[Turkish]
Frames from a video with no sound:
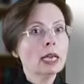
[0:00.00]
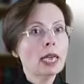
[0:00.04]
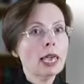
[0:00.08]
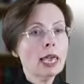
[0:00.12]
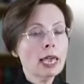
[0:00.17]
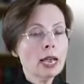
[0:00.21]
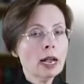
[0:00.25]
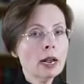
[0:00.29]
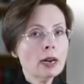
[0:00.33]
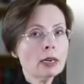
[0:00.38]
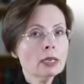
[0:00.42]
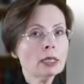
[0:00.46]

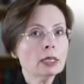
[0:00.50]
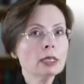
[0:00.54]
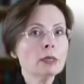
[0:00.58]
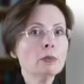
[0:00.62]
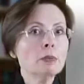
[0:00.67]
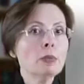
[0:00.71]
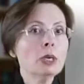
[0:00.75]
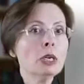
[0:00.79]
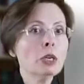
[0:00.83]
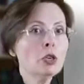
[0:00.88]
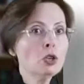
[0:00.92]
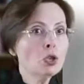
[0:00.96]
Eğer
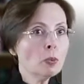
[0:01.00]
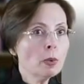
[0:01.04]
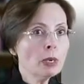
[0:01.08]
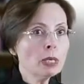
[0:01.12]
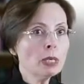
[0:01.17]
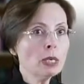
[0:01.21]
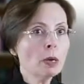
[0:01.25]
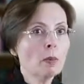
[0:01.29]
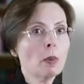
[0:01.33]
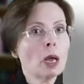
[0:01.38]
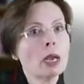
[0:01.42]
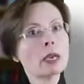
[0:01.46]
birinci
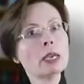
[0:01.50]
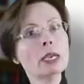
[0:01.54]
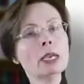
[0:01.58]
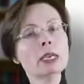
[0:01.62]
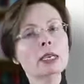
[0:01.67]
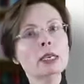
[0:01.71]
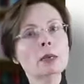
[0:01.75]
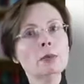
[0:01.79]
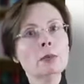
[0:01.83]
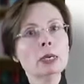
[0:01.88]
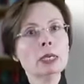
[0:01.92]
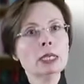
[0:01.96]
basamak
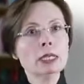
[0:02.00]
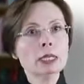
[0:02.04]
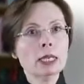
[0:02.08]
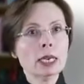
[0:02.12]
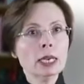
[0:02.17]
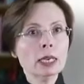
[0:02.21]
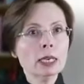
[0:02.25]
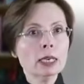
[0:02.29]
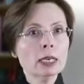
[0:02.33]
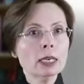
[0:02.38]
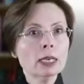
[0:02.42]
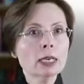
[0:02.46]
hekimi
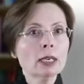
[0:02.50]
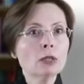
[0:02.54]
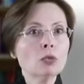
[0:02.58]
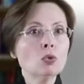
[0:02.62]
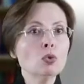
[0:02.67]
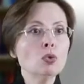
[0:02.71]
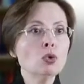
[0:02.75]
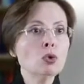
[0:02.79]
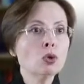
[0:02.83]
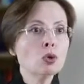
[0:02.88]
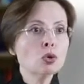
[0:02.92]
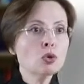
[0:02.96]
isek
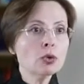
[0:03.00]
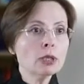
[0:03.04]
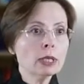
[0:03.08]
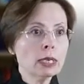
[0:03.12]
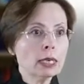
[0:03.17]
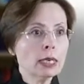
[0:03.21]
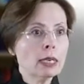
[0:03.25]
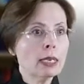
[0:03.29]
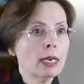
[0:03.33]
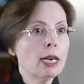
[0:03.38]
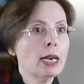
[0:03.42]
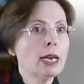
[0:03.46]
düşük doz
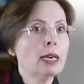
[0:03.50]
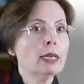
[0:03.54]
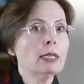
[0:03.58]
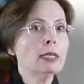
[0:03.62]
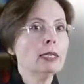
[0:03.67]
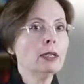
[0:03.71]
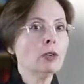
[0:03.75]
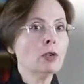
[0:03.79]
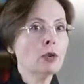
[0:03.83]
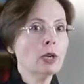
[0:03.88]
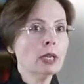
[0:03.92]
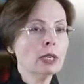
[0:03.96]
inhaler
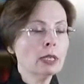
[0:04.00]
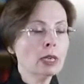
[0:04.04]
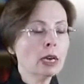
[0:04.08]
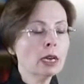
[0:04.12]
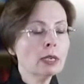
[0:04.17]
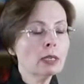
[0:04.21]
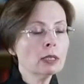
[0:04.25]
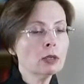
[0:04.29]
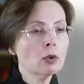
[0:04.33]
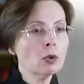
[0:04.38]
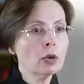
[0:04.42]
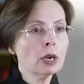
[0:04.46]

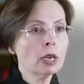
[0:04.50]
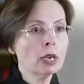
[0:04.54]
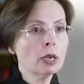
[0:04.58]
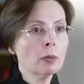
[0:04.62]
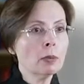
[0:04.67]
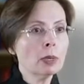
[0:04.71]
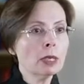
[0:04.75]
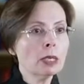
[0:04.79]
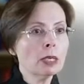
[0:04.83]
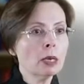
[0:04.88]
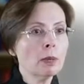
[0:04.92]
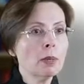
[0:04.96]
steroidden sonraki
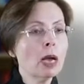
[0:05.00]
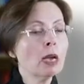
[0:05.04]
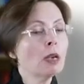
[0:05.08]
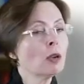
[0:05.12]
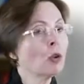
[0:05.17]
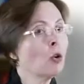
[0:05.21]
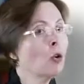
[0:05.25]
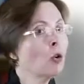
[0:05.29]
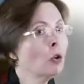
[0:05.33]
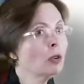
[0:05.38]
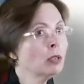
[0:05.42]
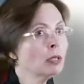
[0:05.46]
basamak
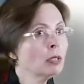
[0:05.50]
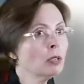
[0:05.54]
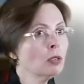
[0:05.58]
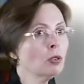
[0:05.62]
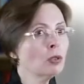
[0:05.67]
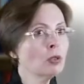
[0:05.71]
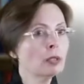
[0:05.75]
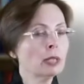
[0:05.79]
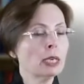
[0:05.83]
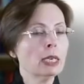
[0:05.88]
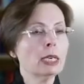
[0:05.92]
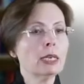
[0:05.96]
orta
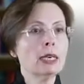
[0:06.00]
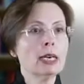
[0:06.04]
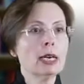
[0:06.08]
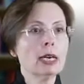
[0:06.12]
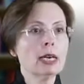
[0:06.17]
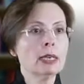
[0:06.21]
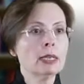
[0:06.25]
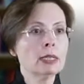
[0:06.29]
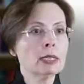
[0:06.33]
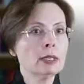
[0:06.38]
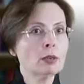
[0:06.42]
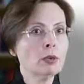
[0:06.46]
doz
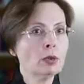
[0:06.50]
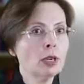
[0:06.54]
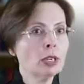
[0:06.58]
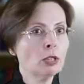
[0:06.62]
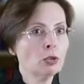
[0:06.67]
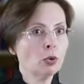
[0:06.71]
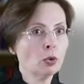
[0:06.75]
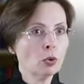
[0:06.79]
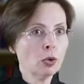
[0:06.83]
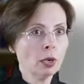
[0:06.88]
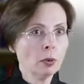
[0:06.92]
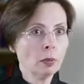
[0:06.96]
inhaler steroid
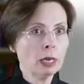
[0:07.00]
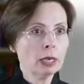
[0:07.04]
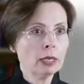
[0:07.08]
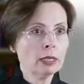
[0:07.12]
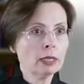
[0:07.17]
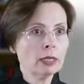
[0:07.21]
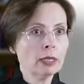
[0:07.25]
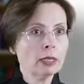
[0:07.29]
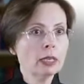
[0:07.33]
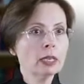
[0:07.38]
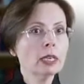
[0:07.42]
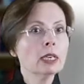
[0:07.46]

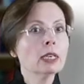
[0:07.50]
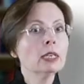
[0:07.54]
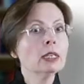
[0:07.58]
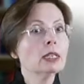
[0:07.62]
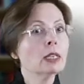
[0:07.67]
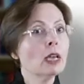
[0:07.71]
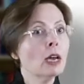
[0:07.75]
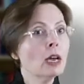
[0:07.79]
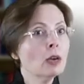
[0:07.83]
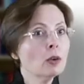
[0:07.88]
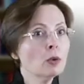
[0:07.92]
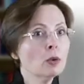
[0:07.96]
olabilir.
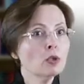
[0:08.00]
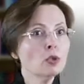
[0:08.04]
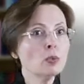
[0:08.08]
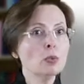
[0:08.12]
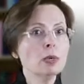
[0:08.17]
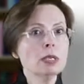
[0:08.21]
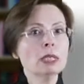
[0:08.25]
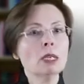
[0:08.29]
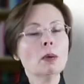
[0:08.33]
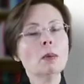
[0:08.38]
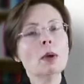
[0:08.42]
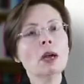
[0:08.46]
Daha üst
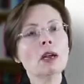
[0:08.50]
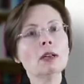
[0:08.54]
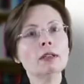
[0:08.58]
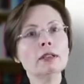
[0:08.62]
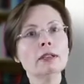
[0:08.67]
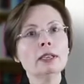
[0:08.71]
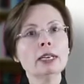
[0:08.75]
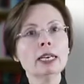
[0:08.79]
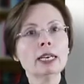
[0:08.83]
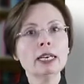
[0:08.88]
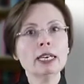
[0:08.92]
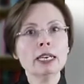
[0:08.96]

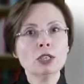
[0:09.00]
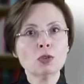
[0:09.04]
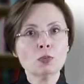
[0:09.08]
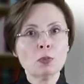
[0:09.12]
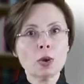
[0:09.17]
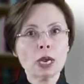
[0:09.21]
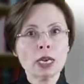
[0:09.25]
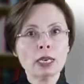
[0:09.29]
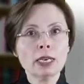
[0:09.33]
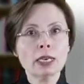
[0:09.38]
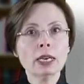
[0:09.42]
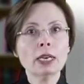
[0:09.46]
basamaklara
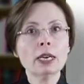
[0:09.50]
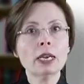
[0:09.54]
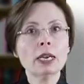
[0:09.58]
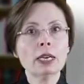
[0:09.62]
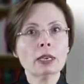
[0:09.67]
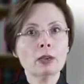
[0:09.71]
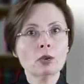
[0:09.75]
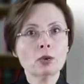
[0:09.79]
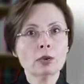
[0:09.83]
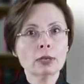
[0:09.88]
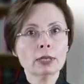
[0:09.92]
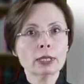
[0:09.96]
geçmek
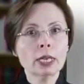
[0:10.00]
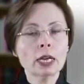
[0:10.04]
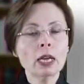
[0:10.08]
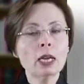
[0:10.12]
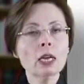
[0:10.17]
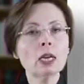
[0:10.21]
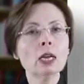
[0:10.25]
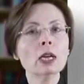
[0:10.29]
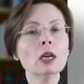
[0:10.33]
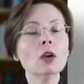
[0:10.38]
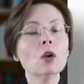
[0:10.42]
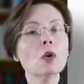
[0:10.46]

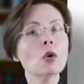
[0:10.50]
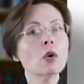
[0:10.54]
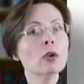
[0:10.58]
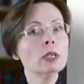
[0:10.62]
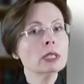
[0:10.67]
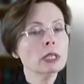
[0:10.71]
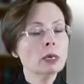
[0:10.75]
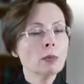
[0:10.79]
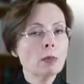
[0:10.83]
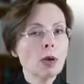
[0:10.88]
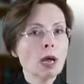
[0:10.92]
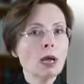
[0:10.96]
gerekiyorsa o
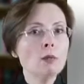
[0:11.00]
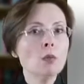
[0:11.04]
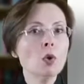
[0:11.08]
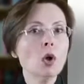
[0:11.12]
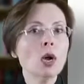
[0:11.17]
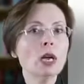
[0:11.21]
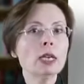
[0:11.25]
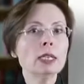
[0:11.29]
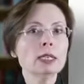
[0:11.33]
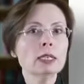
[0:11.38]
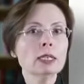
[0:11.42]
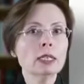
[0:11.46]
zaman bu
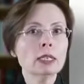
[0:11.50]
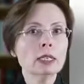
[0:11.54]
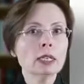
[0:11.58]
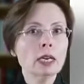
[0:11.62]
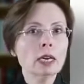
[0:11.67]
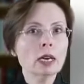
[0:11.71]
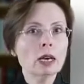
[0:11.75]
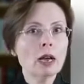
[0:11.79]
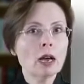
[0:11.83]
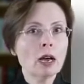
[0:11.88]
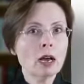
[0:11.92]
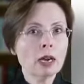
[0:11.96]

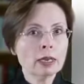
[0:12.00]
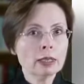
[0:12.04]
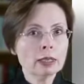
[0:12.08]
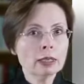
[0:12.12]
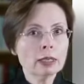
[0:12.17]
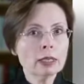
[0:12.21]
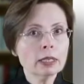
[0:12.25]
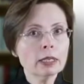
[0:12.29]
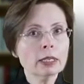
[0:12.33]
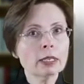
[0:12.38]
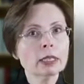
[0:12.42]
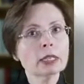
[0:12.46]
hastada
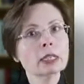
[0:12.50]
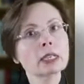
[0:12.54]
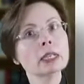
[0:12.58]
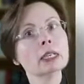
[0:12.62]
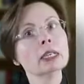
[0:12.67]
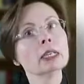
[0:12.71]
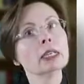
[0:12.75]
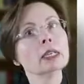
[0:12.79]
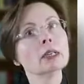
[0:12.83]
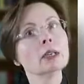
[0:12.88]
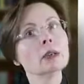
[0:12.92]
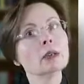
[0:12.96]
artık
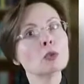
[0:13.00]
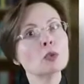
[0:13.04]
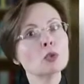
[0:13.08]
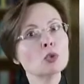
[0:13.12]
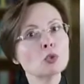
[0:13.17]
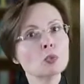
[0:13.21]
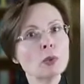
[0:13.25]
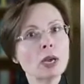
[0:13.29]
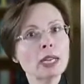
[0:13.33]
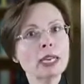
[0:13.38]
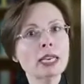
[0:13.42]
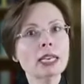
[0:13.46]

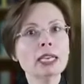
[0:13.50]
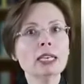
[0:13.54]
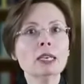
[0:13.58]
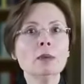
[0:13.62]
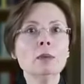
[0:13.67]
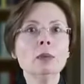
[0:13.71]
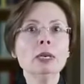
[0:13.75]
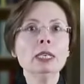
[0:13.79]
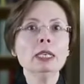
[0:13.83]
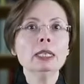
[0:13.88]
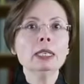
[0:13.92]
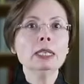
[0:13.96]
uzman
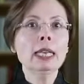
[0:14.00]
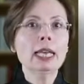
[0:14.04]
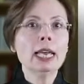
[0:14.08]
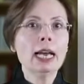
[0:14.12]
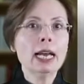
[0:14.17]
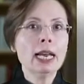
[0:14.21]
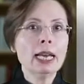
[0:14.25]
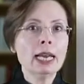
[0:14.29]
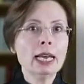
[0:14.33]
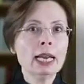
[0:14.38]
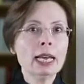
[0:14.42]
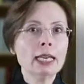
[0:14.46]
hekimin
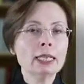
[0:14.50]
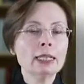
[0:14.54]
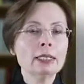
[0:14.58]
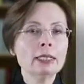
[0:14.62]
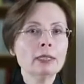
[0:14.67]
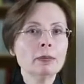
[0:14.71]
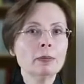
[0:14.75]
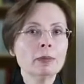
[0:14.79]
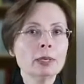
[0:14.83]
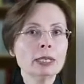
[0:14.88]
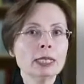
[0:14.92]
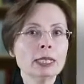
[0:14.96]

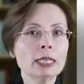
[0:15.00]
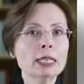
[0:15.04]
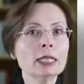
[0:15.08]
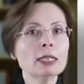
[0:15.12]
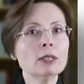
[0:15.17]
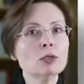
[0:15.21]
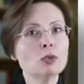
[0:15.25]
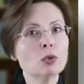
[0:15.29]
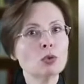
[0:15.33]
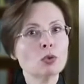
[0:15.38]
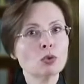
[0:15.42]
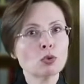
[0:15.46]
değerlendirmesi
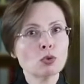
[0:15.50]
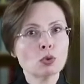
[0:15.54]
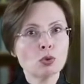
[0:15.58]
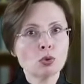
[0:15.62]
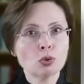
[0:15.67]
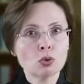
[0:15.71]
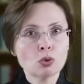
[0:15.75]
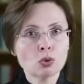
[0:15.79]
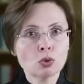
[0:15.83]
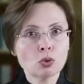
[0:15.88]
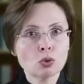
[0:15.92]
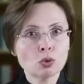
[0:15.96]
söz
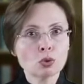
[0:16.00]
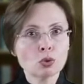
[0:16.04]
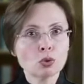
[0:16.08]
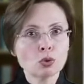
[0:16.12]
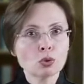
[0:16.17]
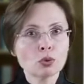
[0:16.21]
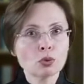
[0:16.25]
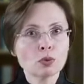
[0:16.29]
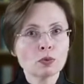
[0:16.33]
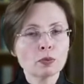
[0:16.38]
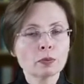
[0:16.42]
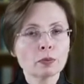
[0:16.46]

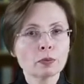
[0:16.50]
konusudur.